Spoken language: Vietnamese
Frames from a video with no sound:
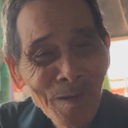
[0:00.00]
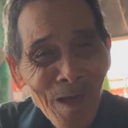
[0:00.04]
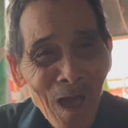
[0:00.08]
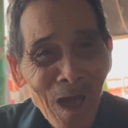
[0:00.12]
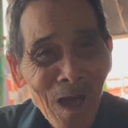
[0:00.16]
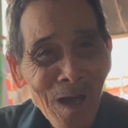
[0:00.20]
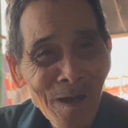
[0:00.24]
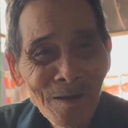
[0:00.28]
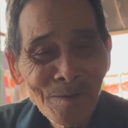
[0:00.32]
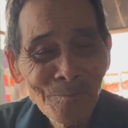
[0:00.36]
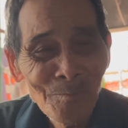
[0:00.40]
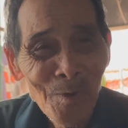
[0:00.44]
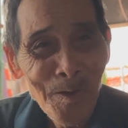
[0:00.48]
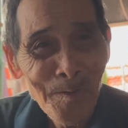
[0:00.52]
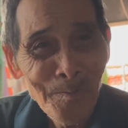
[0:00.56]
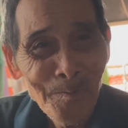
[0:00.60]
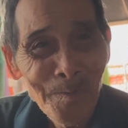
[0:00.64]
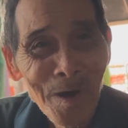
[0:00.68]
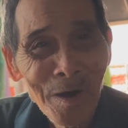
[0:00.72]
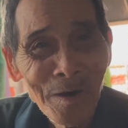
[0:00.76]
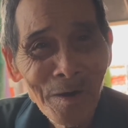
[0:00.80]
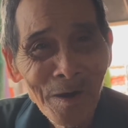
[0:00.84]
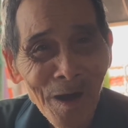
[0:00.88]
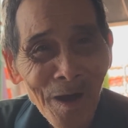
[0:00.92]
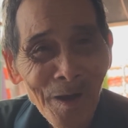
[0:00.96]
ở ngoài
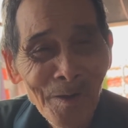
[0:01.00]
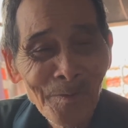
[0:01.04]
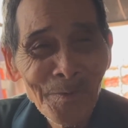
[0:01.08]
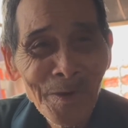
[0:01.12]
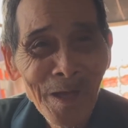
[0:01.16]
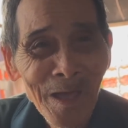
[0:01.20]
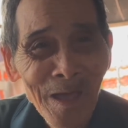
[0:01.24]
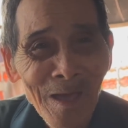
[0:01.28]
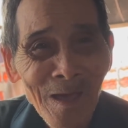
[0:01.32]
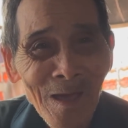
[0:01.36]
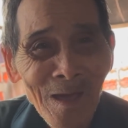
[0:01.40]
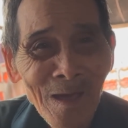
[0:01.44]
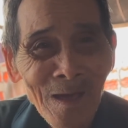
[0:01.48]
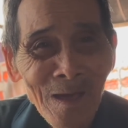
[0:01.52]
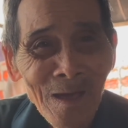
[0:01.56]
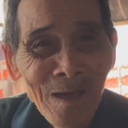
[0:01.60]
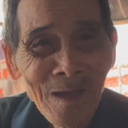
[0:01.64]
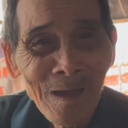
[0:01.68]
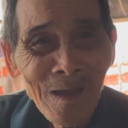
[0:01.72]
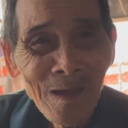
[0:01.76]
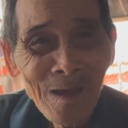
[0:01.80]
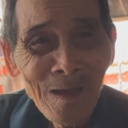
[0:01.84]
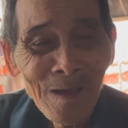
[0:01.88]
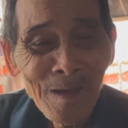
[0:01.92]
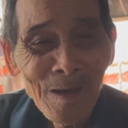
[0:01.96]
mưa không
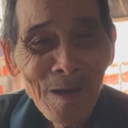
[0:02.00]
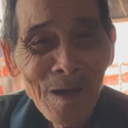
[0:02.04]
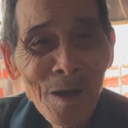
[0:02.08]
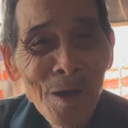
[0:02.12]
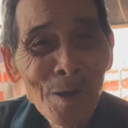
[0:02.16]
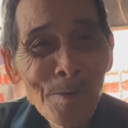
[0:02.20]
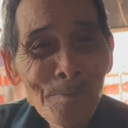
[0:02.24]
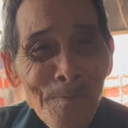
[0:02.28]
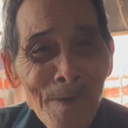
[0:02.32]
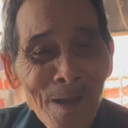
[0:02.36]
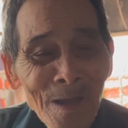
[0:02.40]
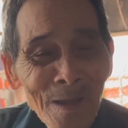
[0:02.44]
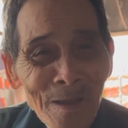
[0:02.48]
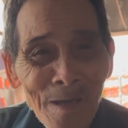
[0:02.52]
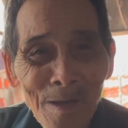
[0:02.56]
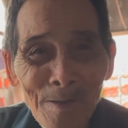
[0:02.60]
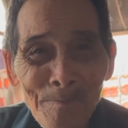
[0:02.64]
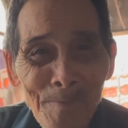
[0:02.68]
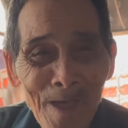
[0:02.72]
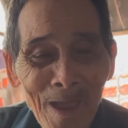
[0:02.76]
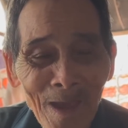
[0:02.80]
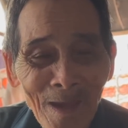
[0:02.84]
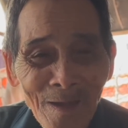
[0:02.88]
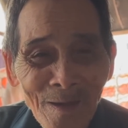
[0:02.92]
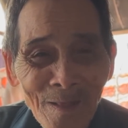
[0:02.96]
ướt mình ướt
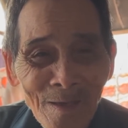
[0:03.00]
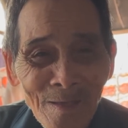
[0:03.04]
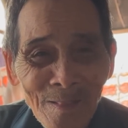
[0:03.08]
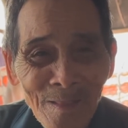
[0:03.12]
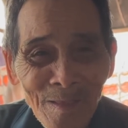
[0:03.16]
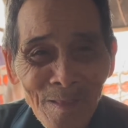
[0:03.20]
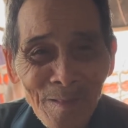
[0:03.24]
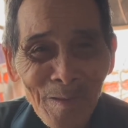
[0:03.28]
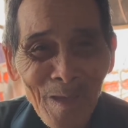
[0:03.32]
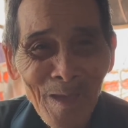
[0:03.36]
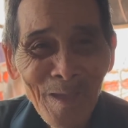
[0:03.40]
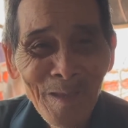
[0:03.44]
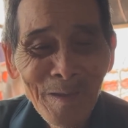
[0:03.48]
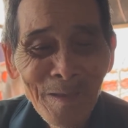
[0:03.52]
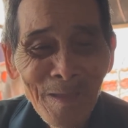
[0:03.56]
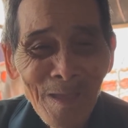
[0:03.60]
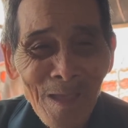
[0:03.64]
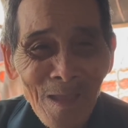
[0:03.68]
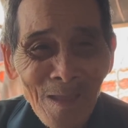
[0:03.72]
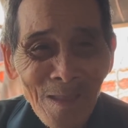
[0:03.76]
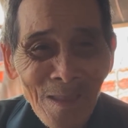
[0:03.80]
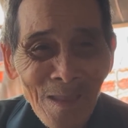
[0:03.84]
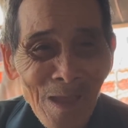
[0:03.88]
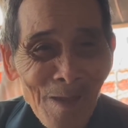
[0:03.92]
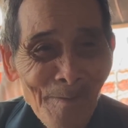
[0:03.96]
mãi lên là thầy
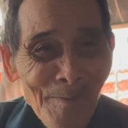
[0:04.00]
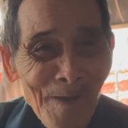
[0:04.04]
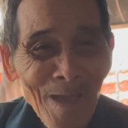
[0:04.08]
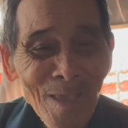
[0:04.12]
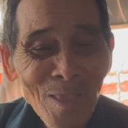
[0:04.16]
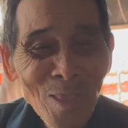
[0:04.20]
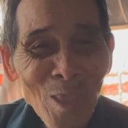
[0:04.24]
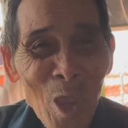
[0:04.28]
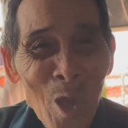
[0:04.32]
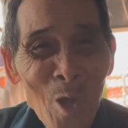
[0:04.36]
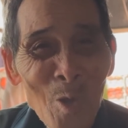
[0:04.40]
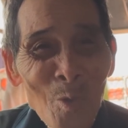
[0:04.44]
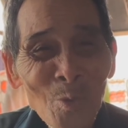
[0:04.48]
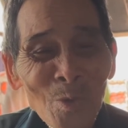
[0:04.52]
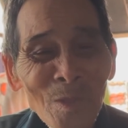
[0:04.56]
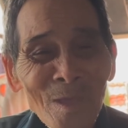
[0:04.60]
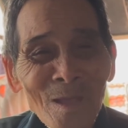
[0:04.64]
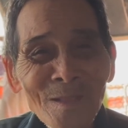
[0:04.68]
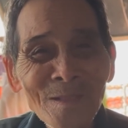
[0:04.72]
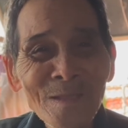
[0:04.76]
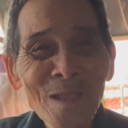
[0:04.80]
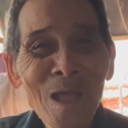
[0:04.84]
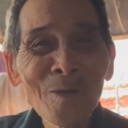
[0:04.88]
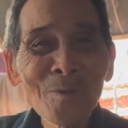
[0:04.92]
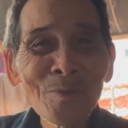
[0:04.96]
giờ phải chịu
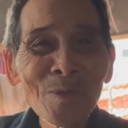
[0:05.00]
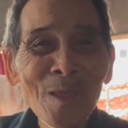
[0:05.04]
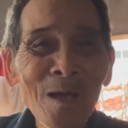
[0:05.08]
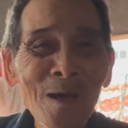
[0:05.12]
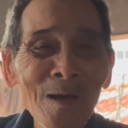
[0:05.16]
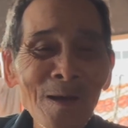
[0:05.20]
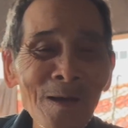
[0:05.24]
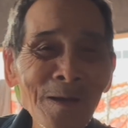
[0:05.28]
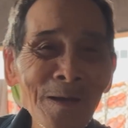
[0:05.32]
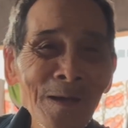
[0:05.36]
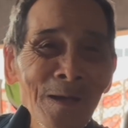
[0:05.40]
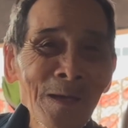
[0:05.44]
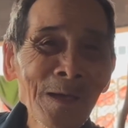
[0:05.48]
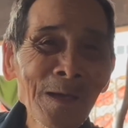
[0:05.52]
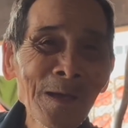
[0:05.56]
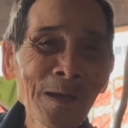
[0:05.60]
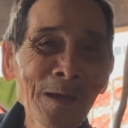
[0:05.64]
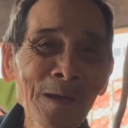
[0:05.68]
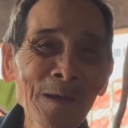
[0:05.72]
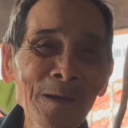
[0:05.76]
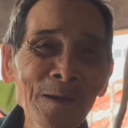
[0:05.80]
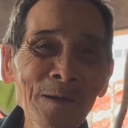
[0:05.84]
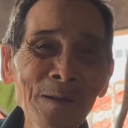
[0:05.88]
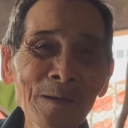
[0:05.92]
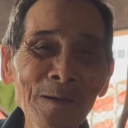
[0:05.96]
với sao giờ
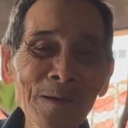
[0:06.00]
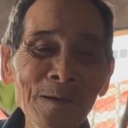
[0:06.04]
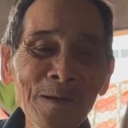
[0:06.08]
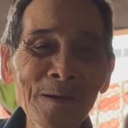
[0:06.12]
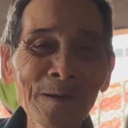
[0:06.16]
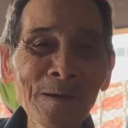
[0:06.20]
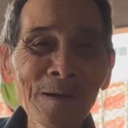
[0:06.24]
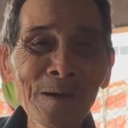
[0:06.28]
ừ